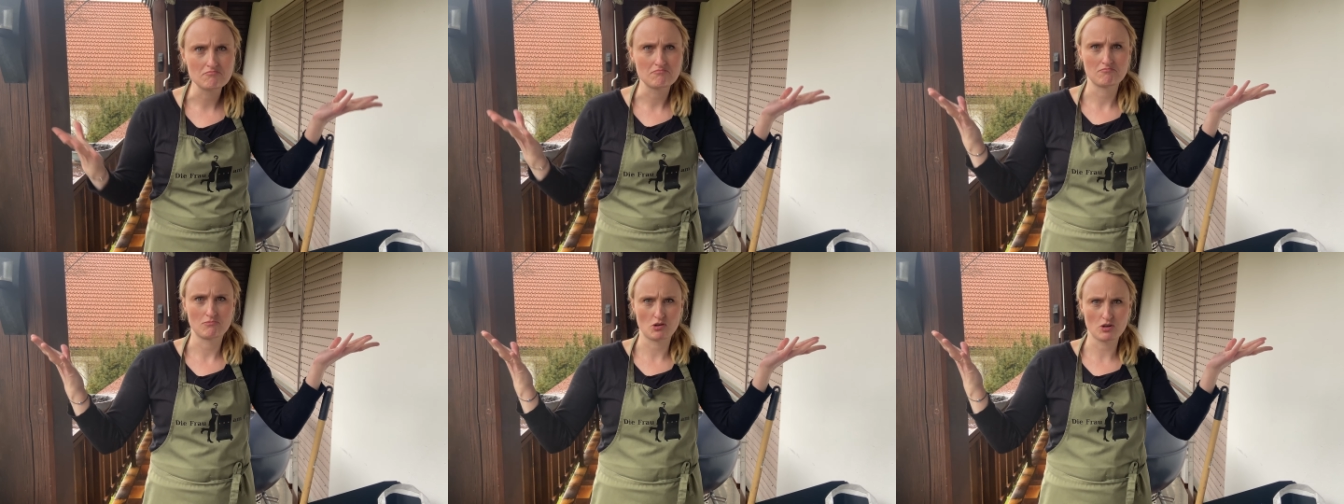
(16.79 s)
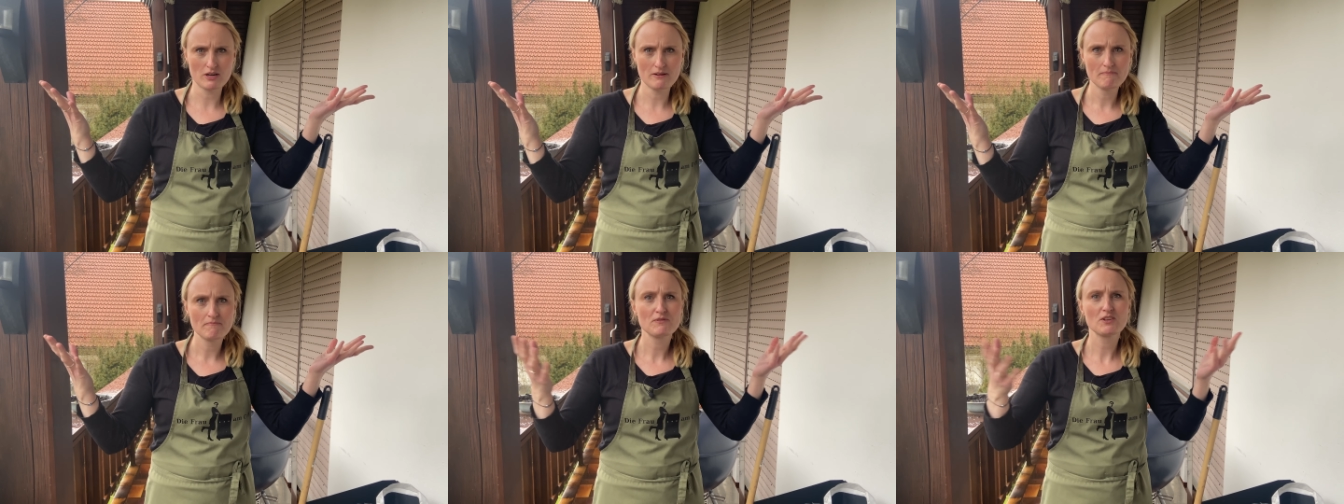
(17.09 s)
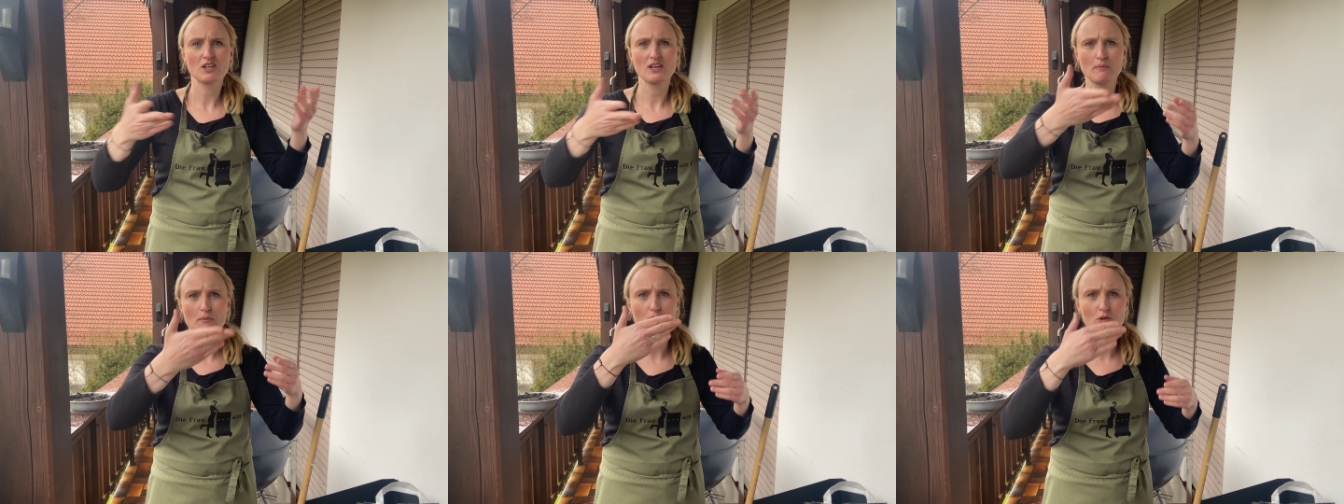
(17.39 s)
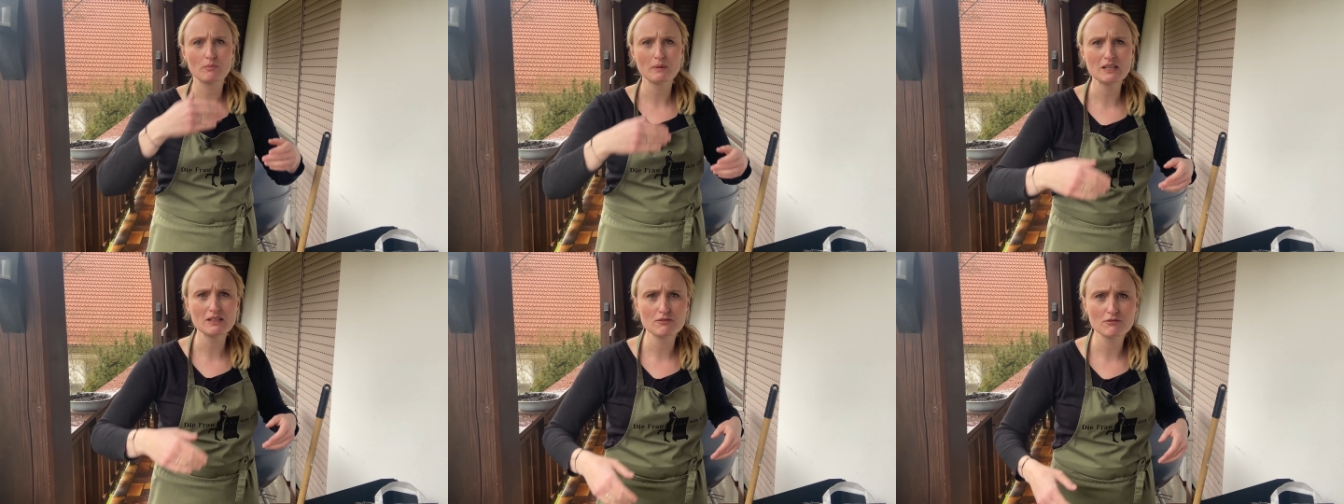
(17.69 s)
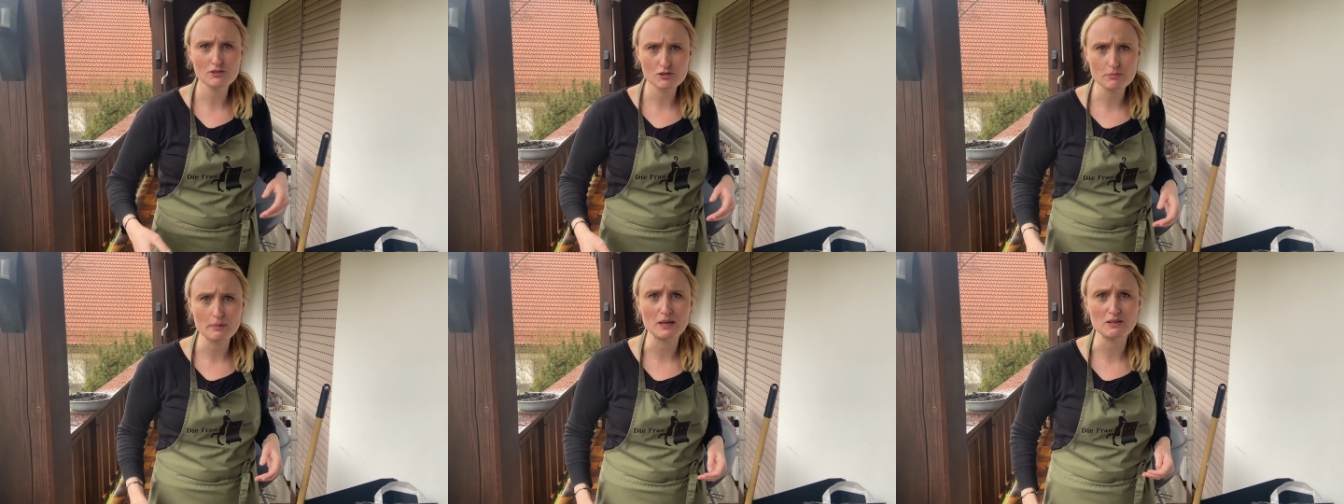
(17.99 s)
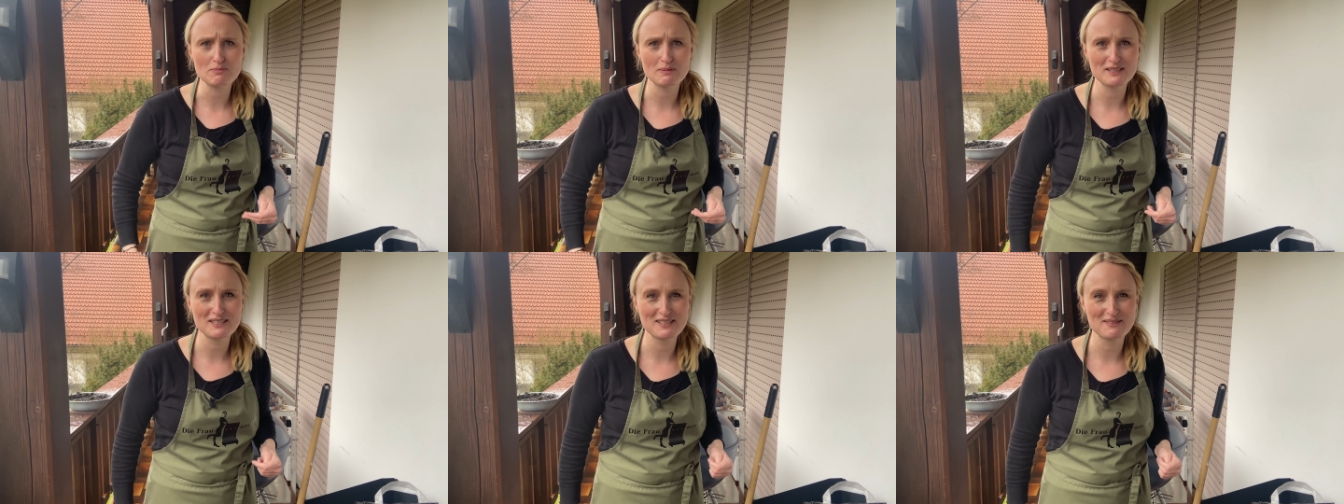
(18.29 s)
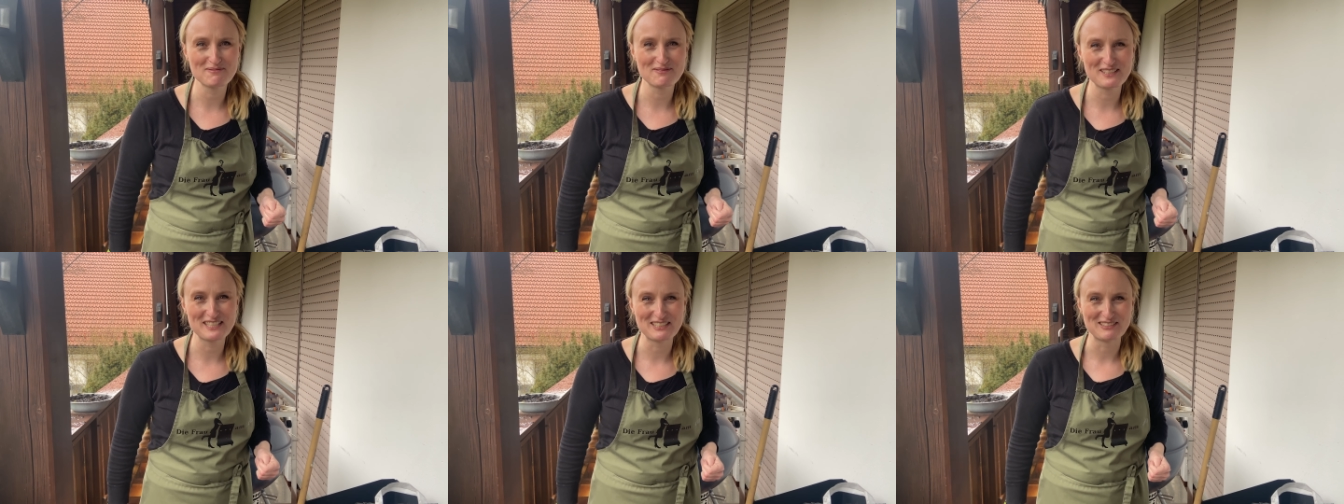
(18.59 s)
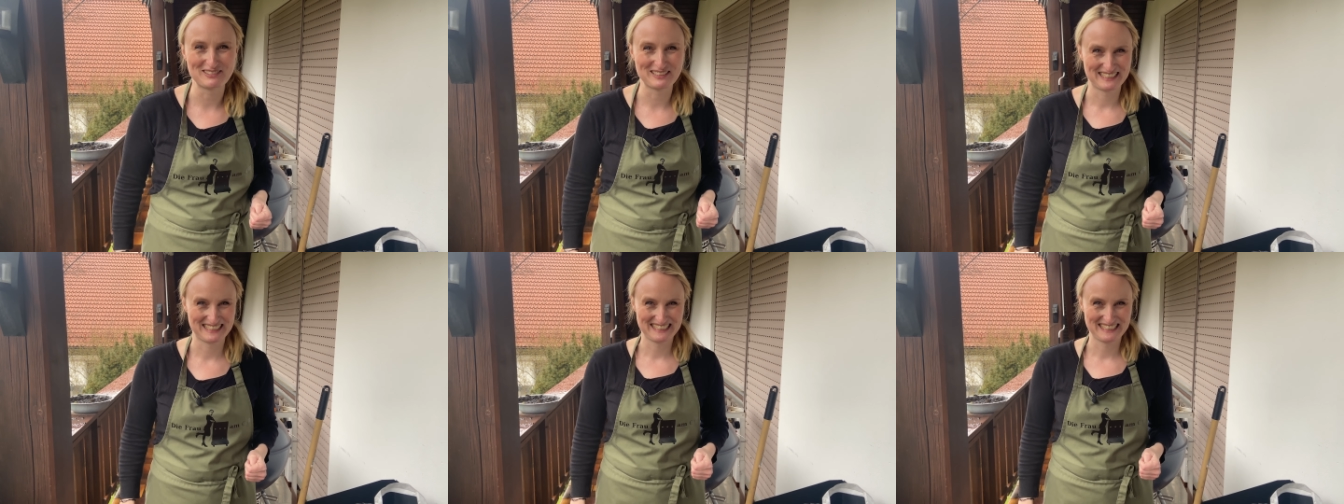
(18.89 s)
oder? Ich nehme euch mit, viel Spaß bei diesem Video.